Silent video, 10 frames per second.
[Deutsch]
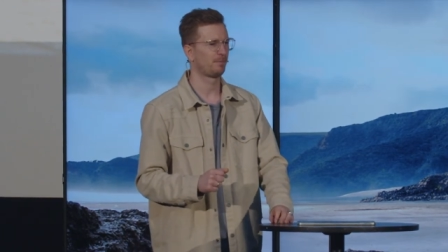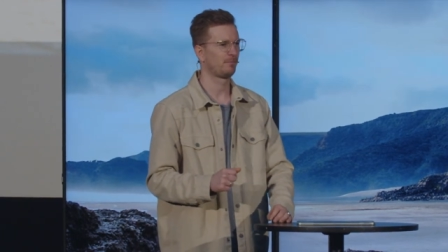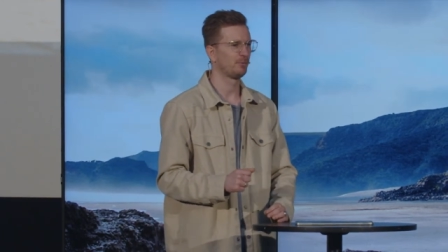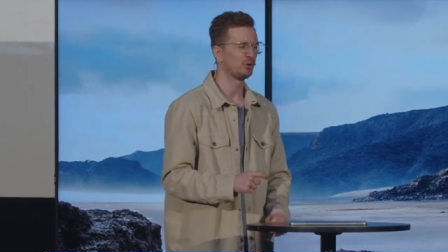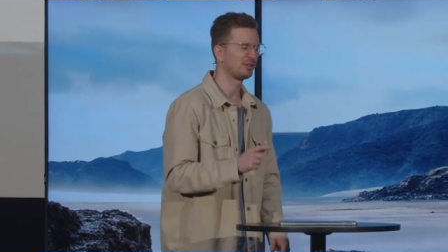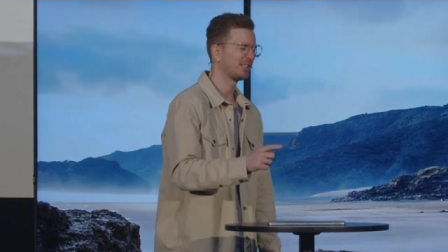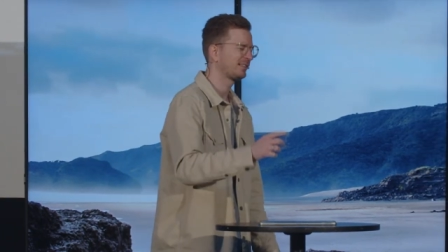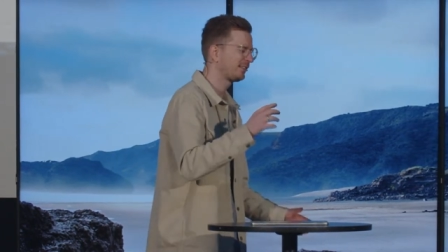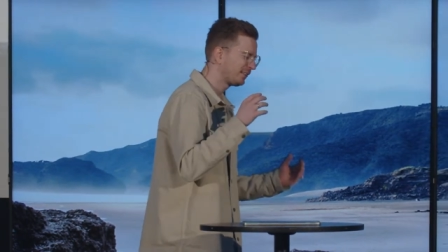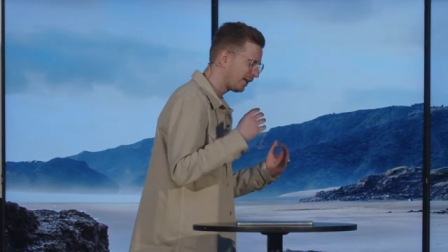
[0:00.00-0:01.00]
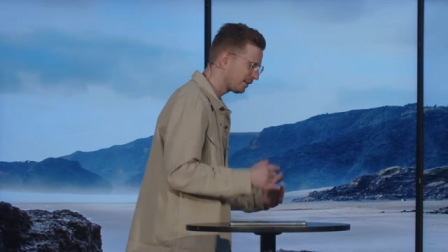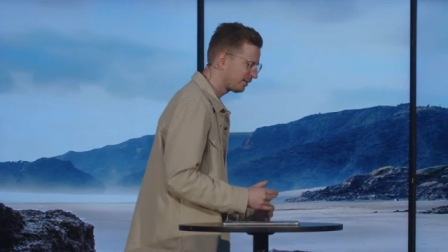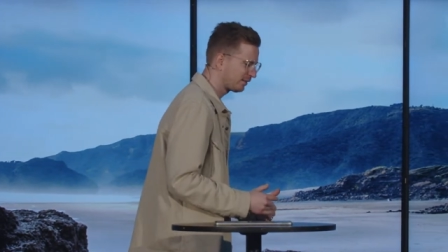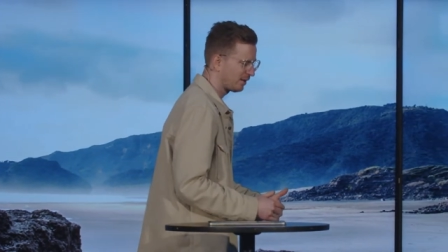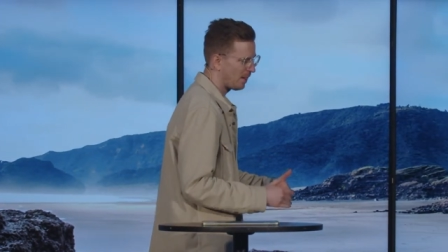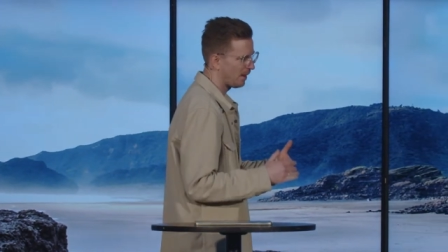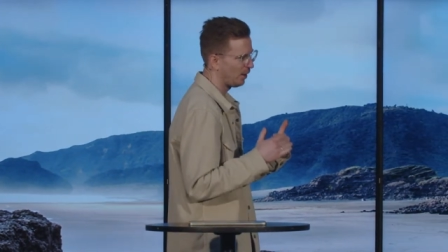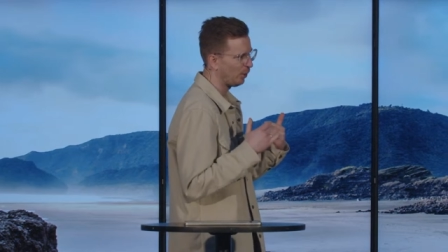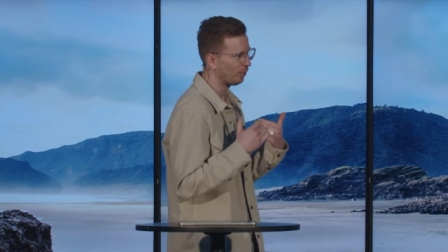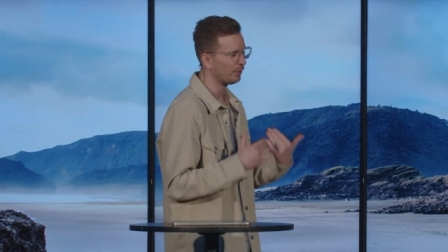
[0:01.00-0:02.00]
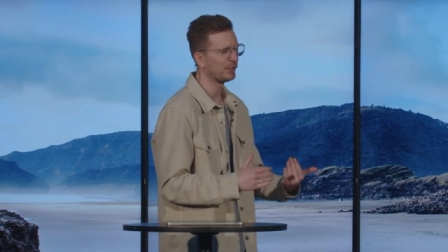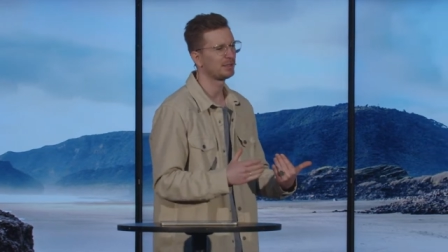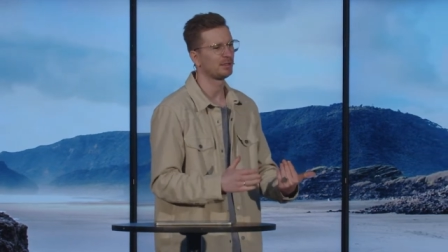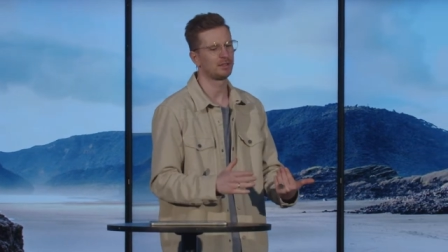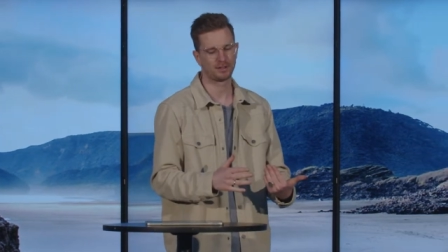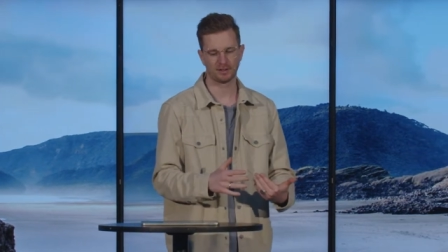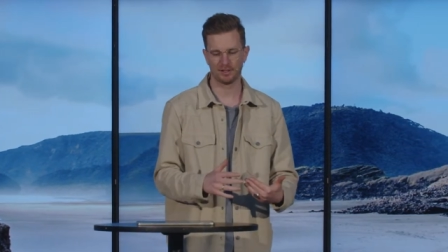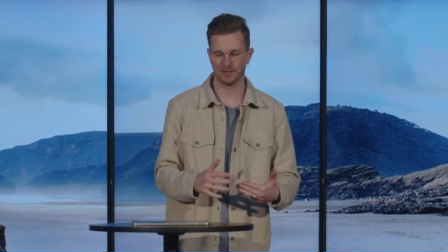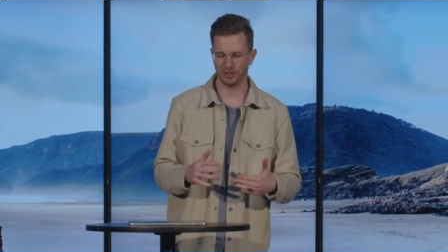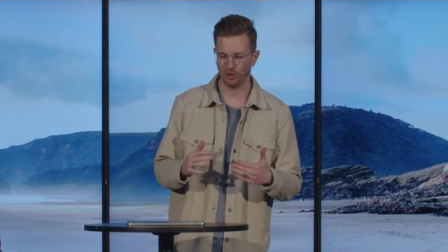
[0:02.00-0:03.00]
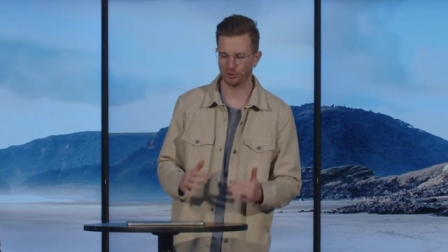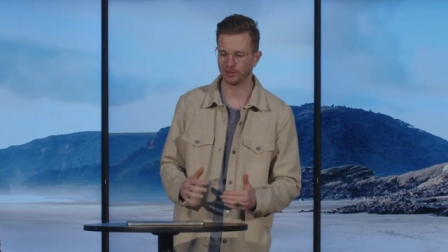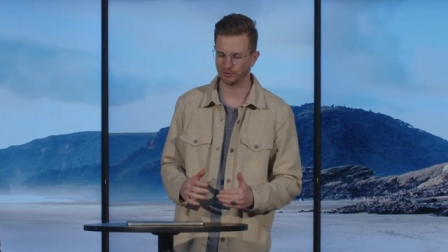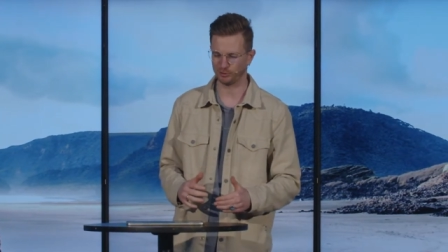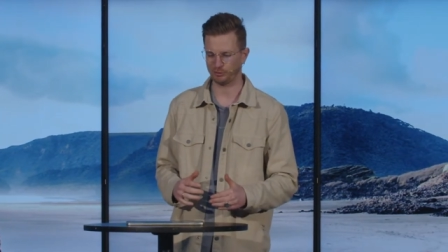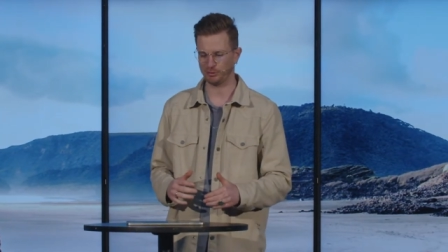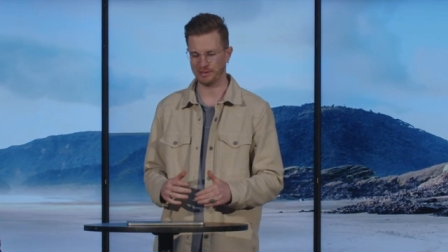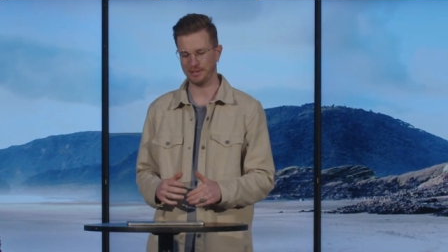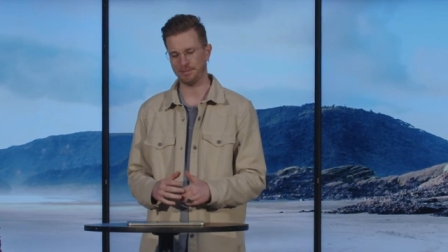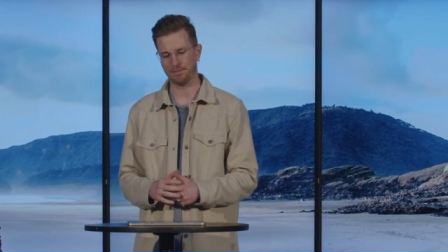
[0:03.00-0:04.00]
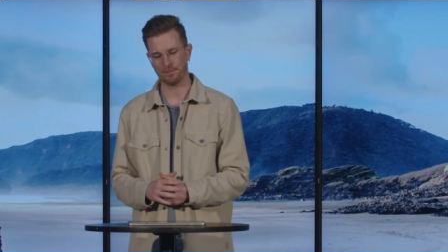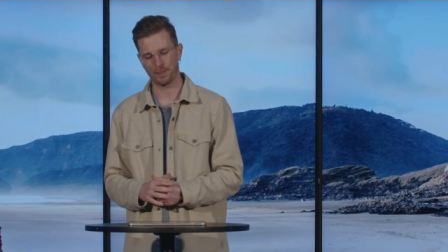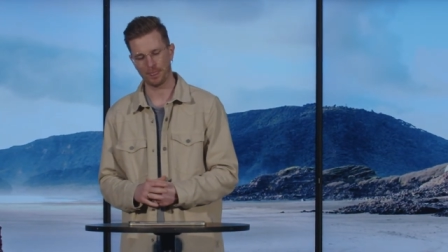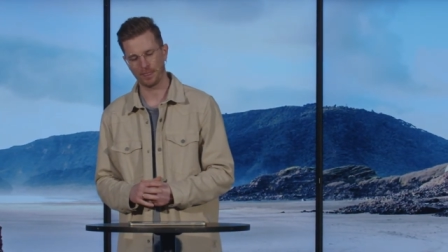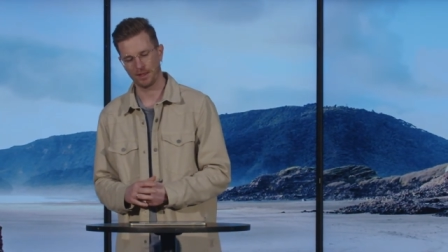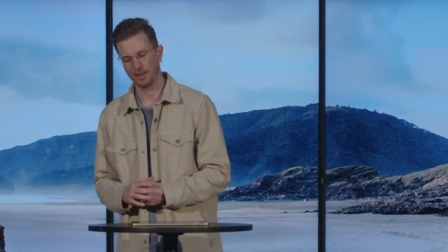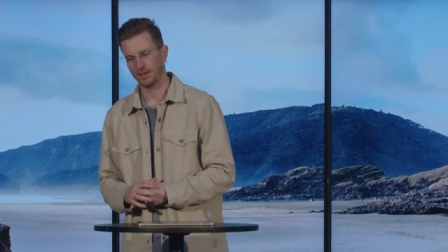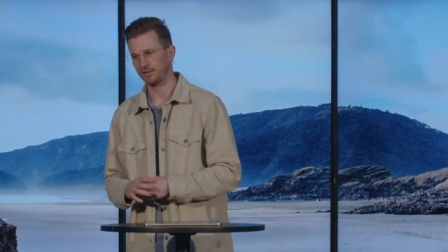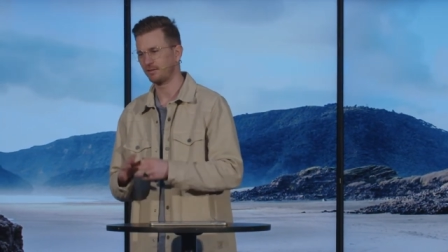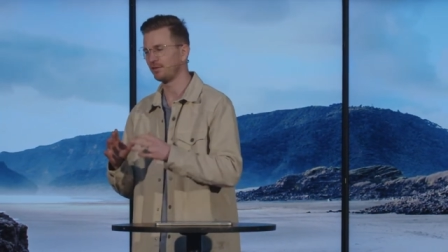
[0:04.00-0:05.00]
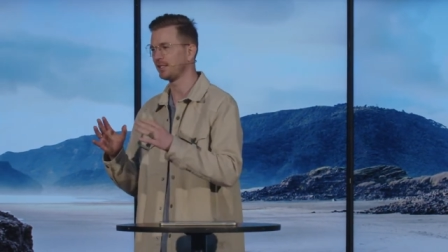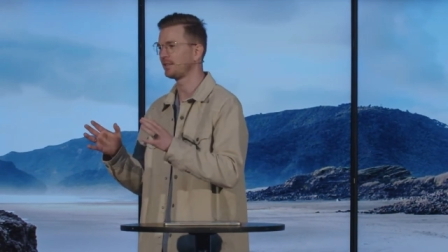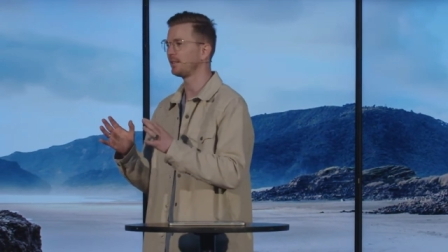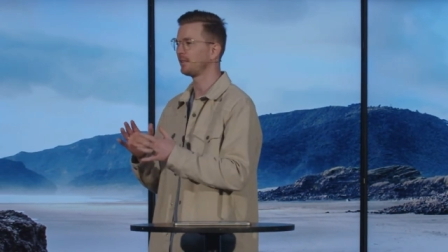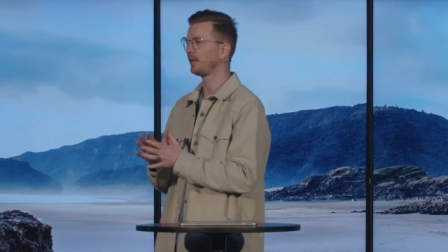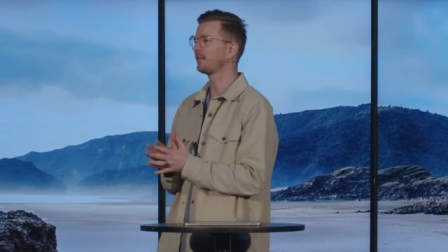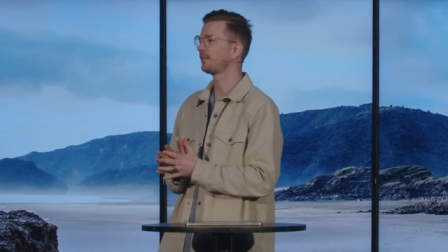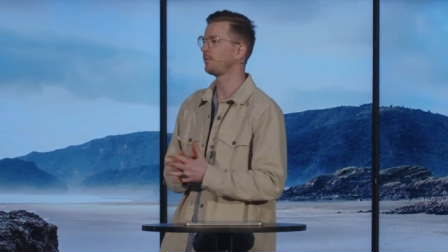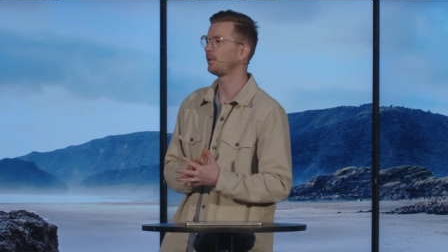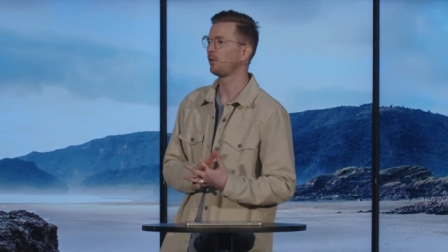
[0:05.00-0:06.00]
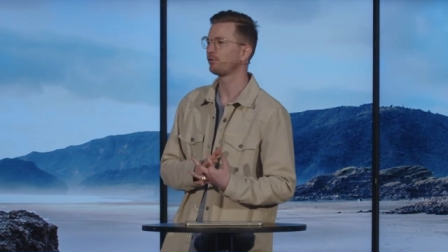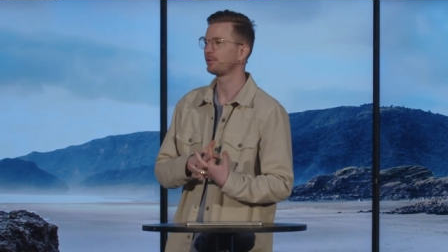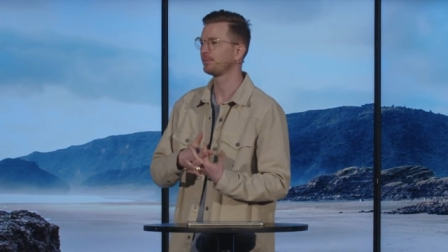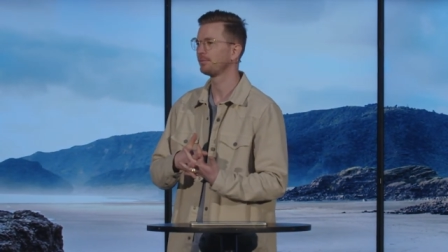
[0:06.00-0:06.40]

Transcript: wo du sagst, das möchte ich unter Kontrolle haben? Ist es vielleicht dein Tagesablauf?